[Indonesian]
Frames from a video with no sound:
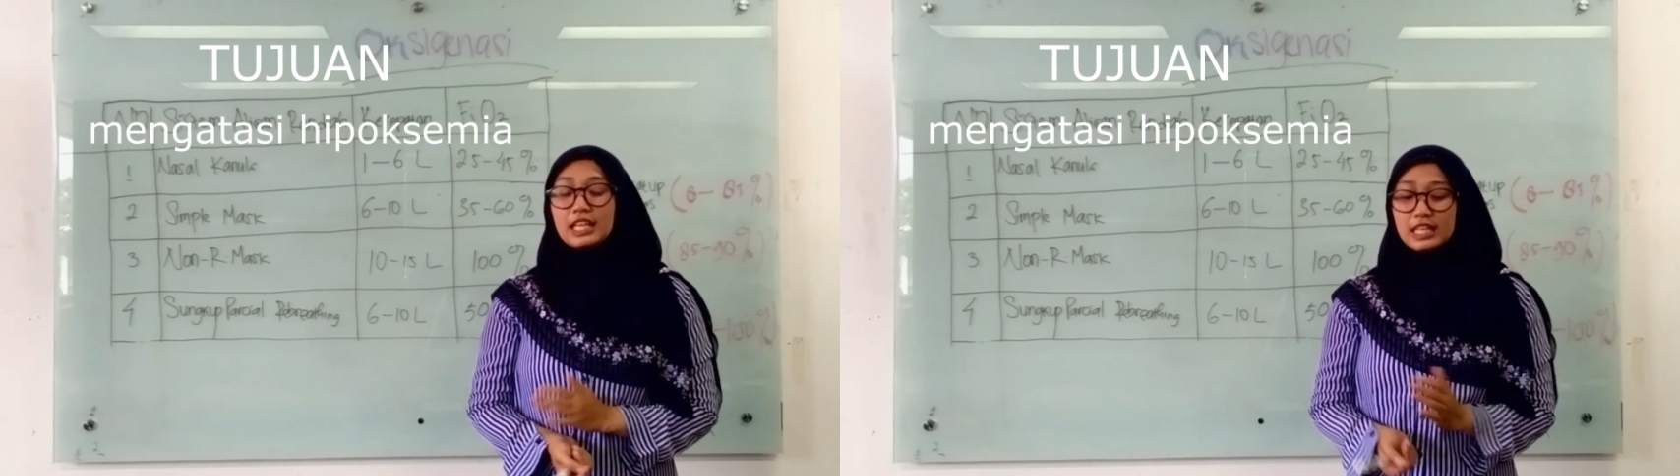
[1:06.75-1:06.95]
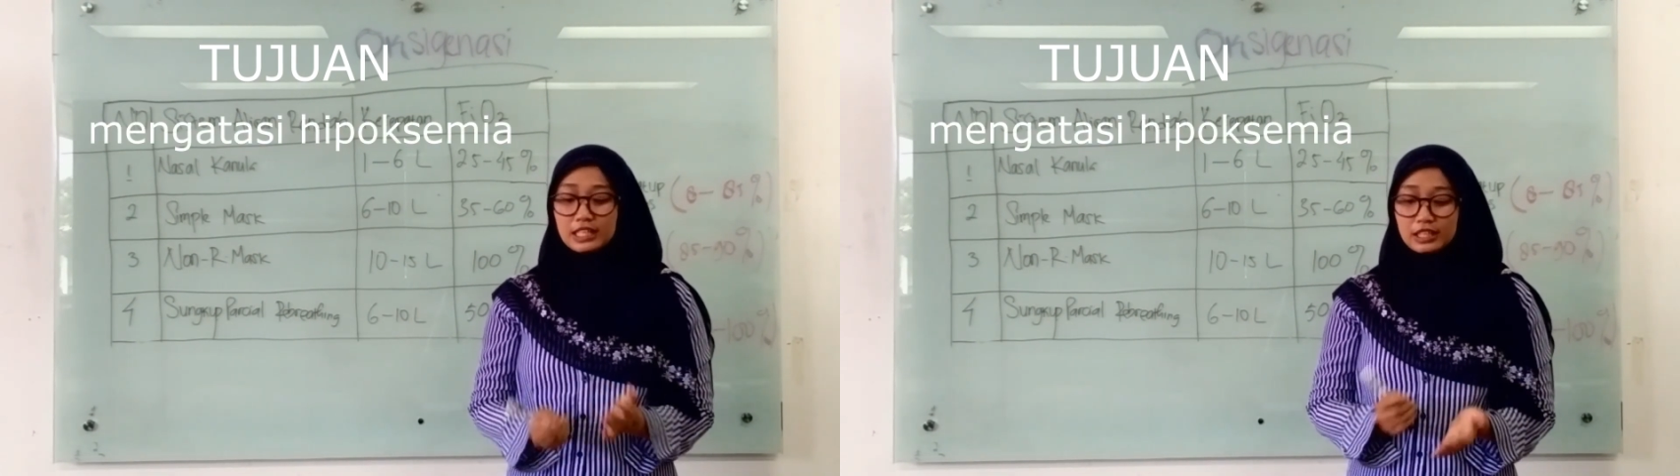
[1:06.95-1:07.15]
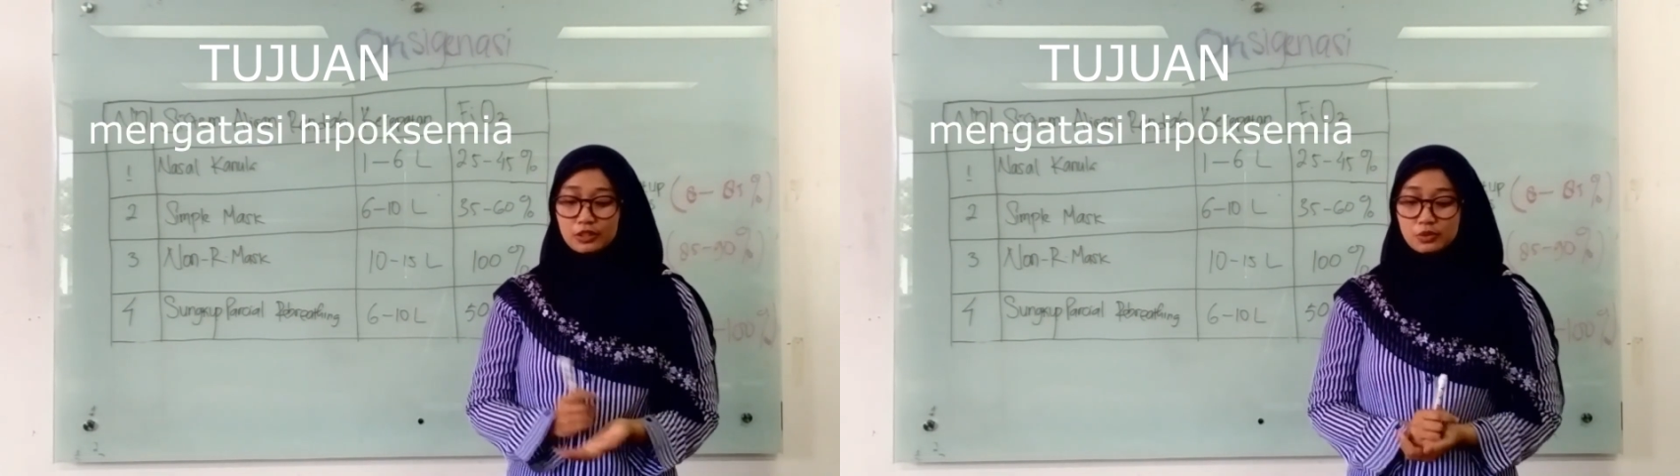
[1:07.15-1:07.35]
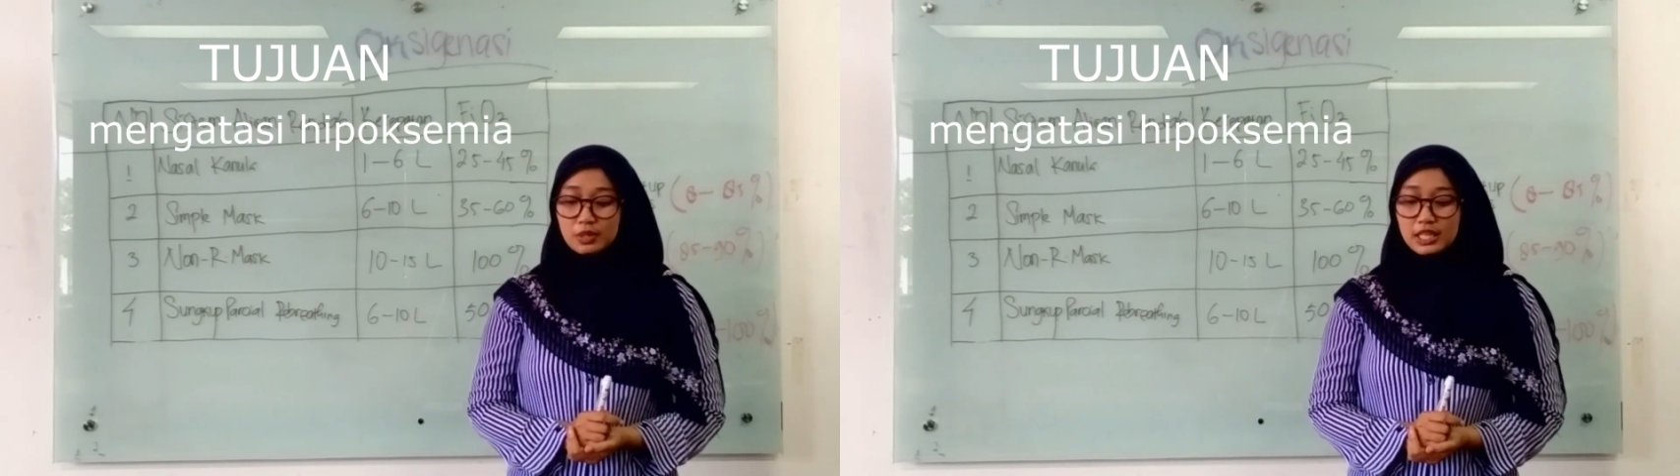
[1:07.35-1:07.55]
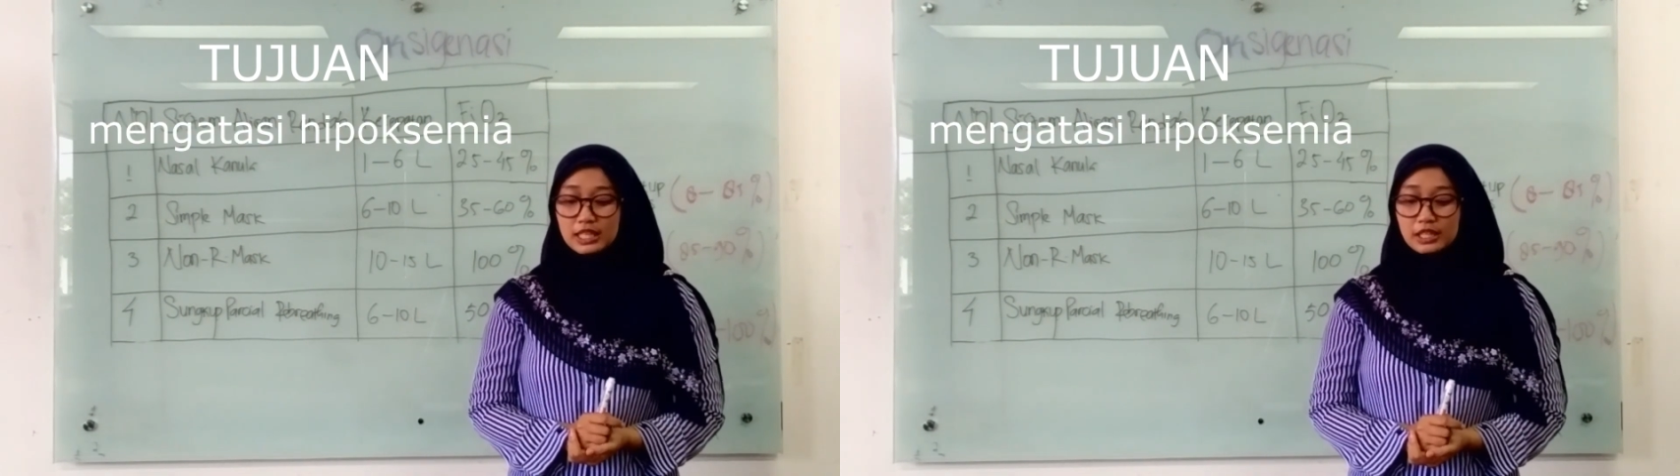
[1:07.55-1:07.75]
Nah, yang
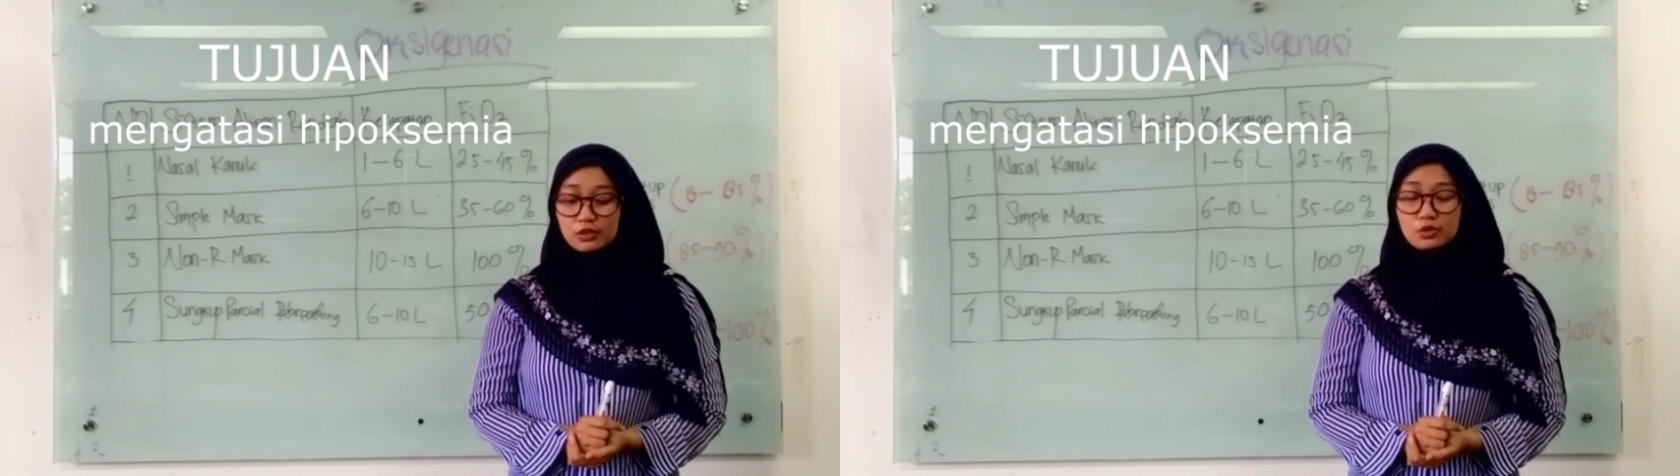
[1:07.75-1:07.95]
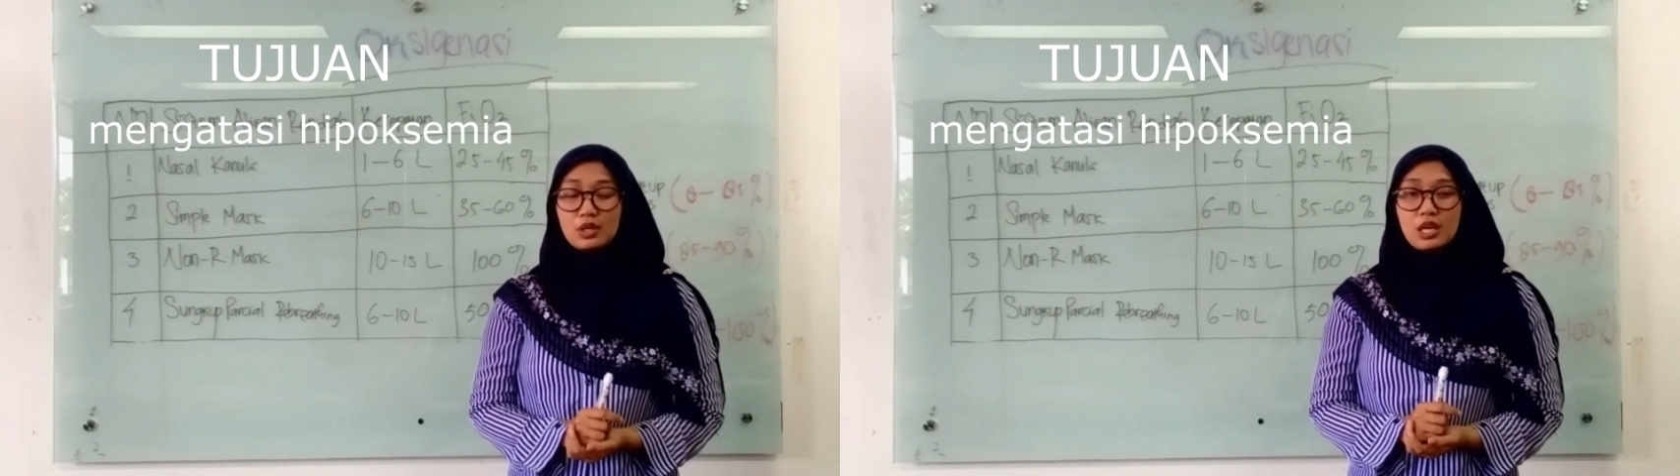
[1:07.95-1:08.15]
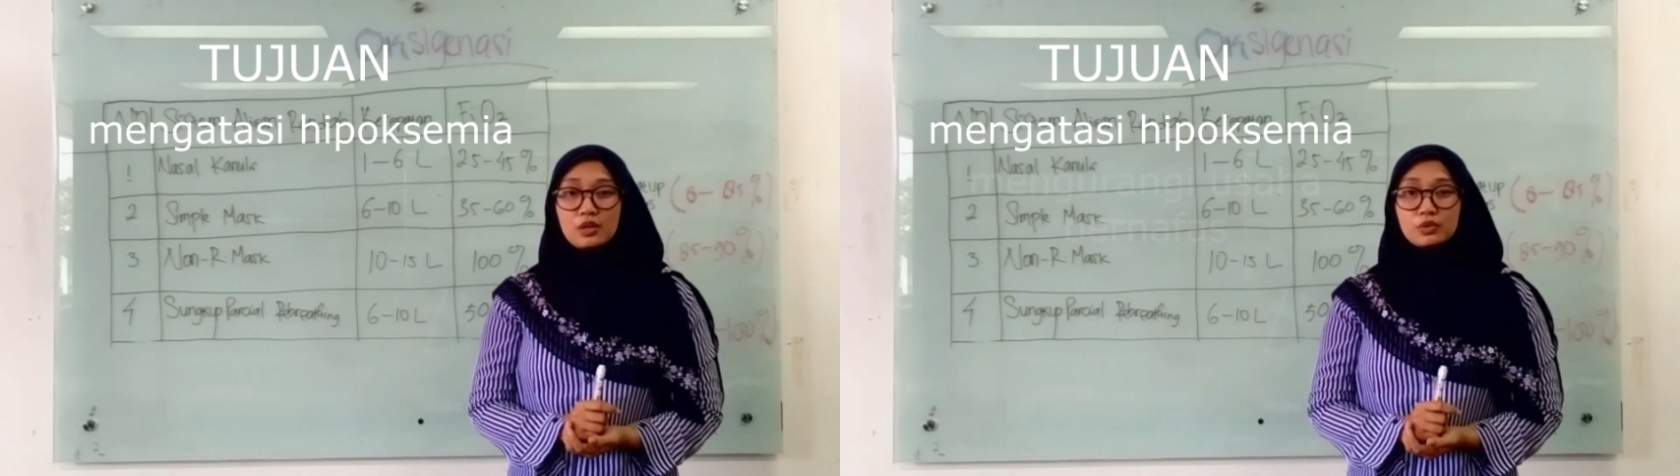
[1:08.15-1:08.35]
kedua yaitu